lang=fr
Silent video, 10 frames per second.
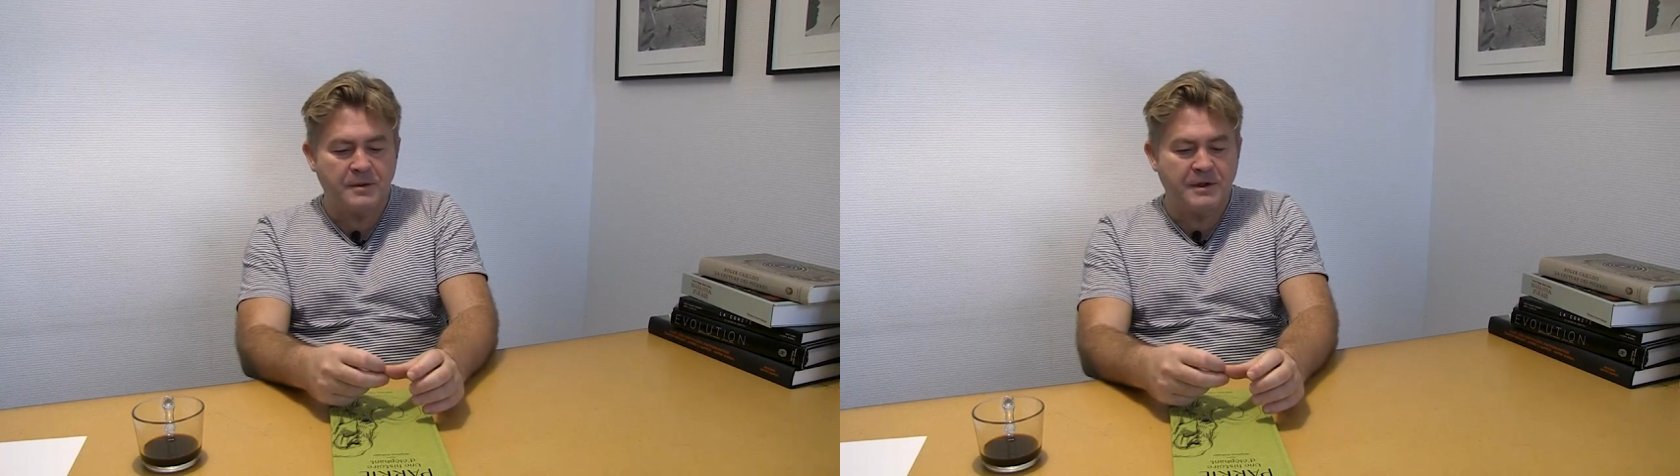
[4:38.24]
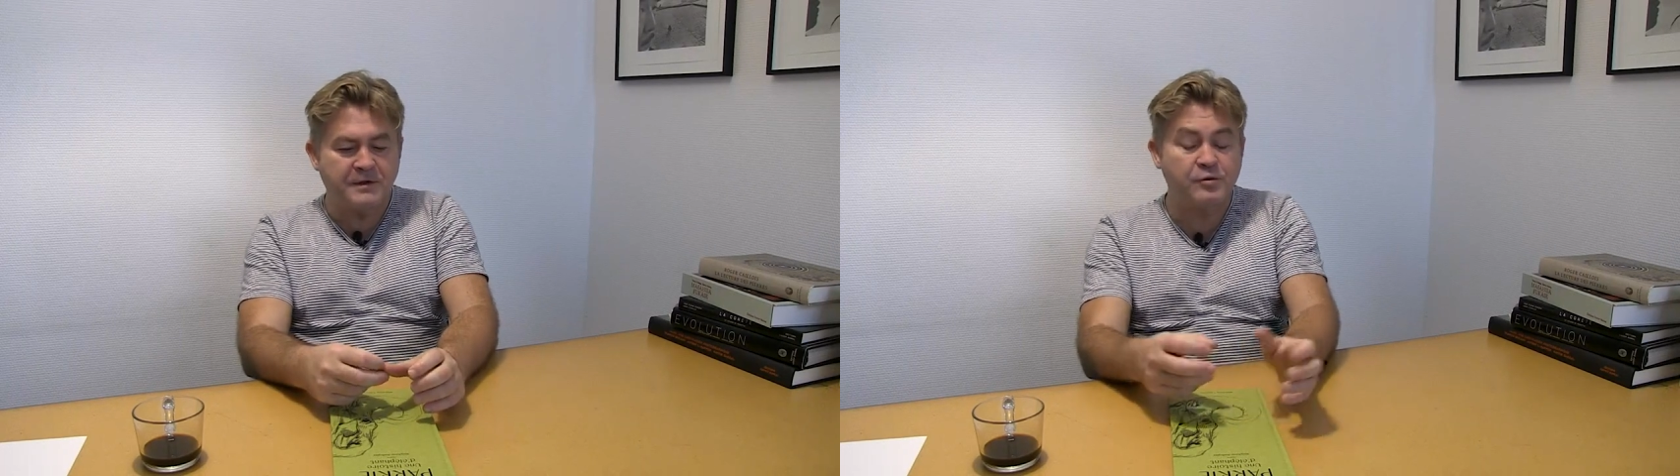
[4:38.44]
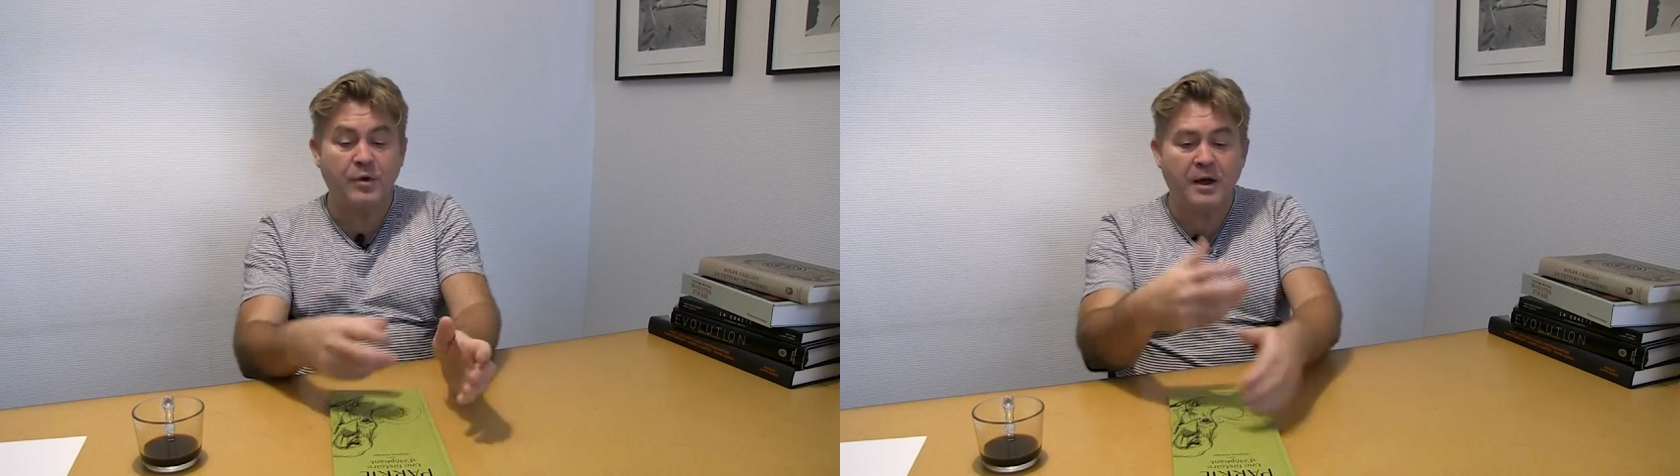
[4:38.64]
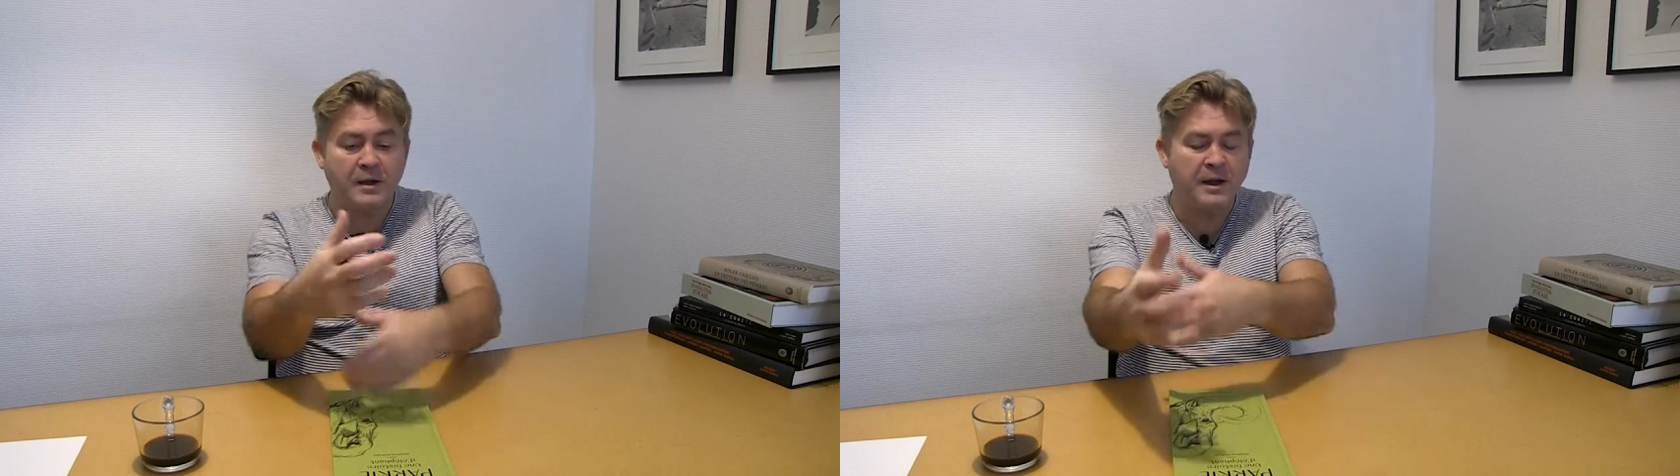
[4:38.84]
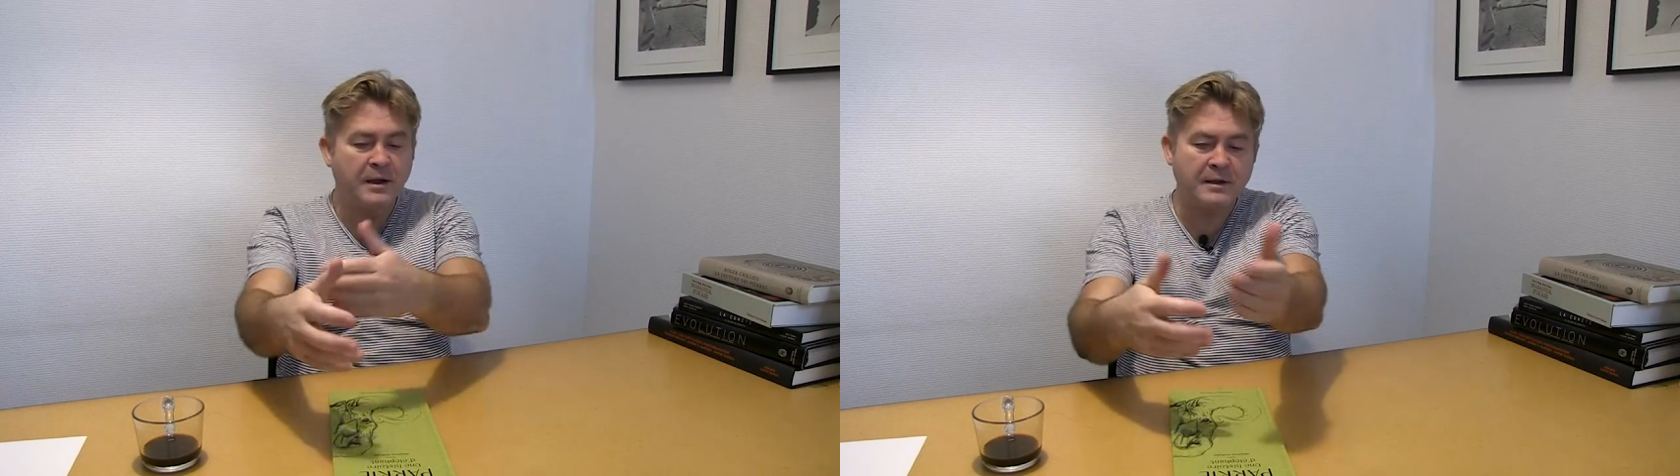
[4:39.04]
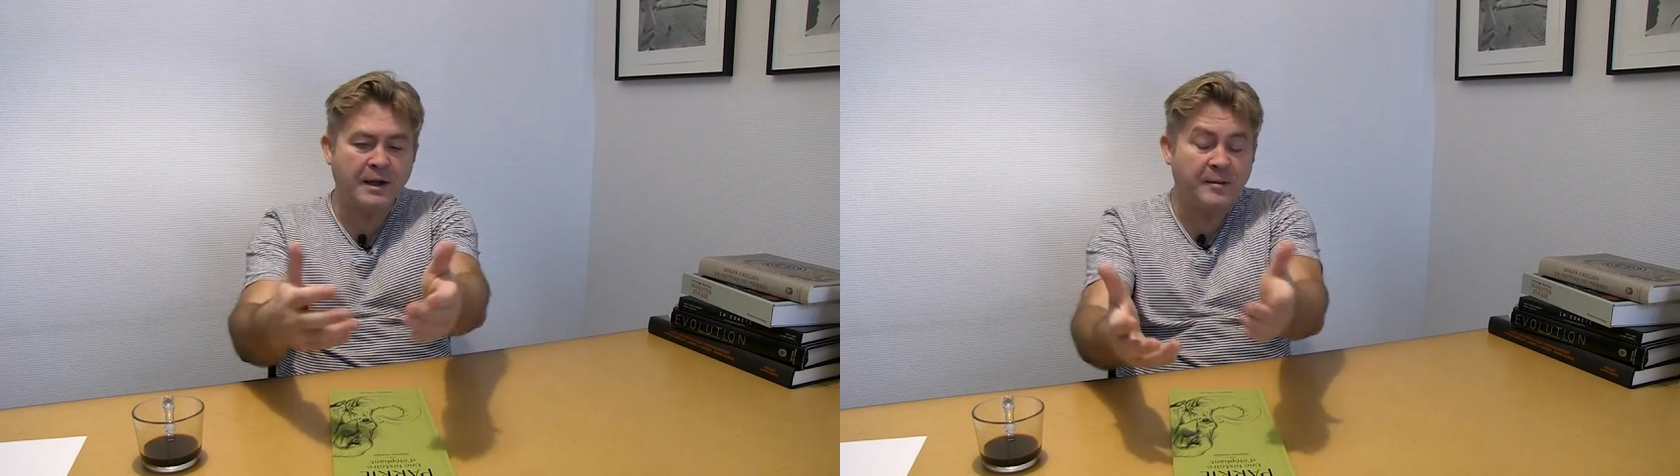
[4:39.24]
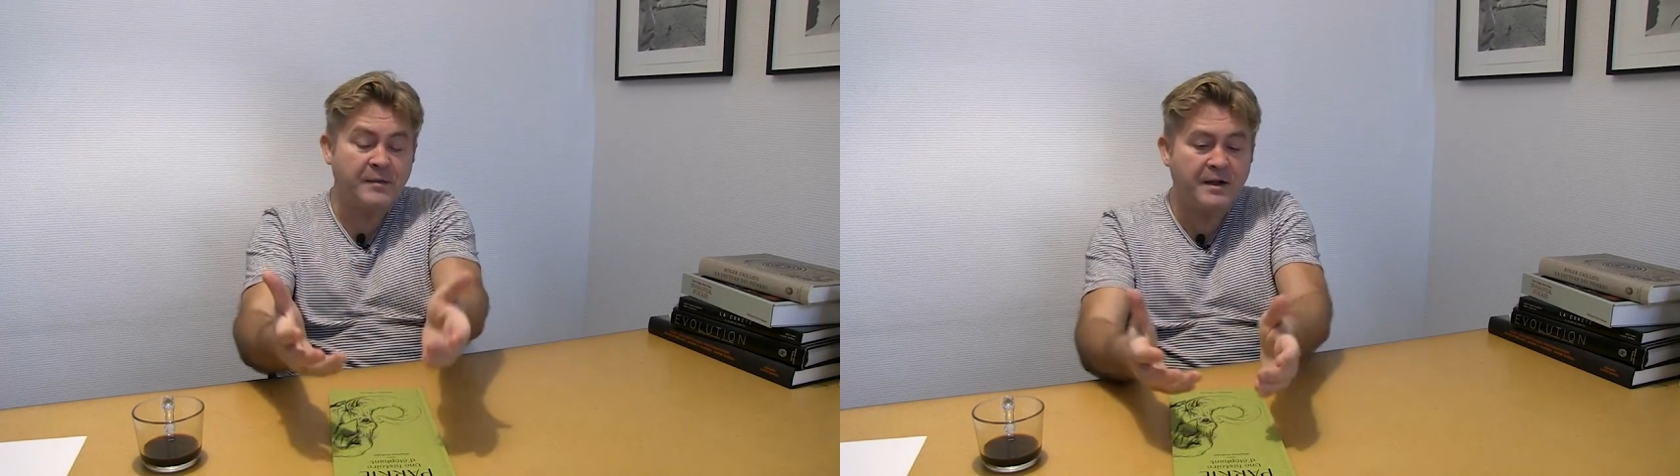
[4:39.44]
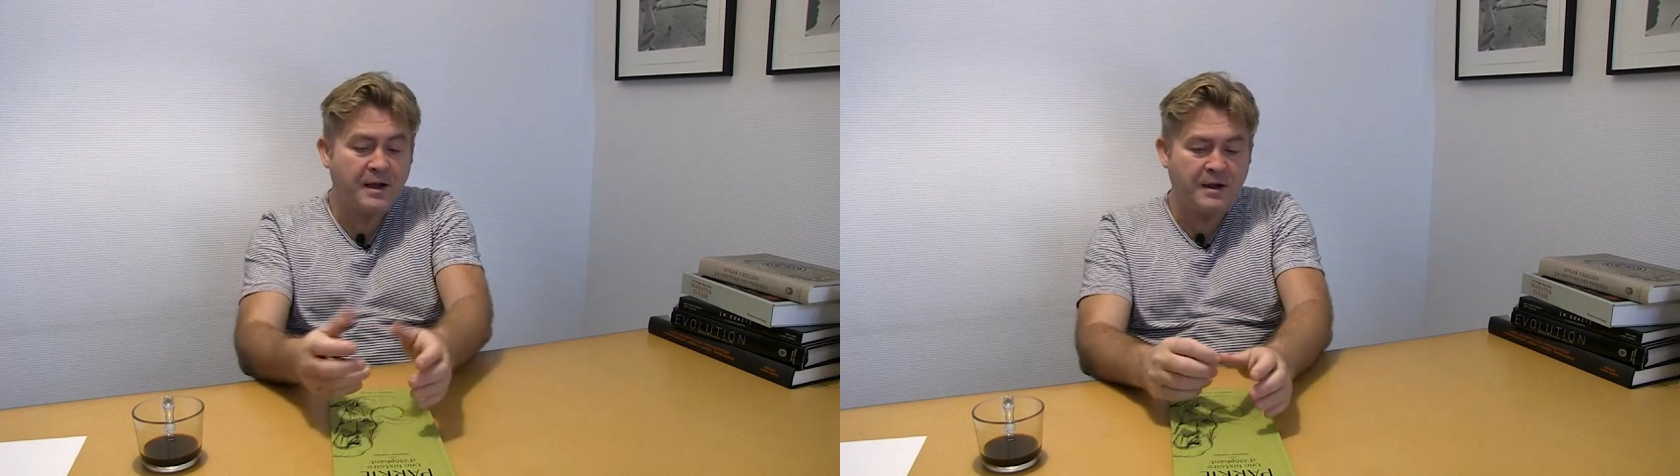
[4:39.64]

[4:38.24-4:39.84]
l'histoire l'a amené là.